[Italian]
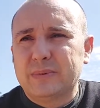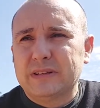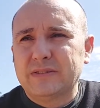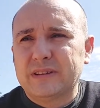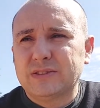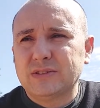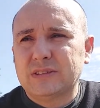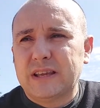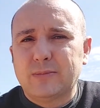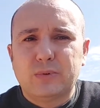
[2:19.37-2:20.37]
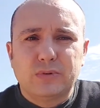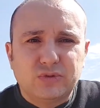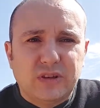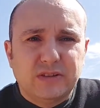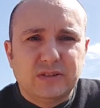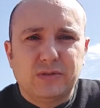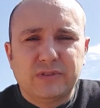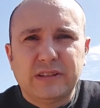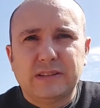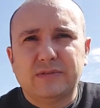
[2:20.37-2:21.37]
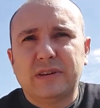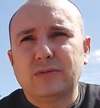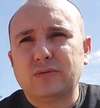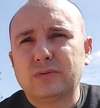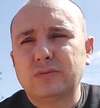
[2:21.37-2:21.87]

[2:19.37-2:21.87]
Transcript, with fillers: per diverso tempo, cioè se lo vedete fa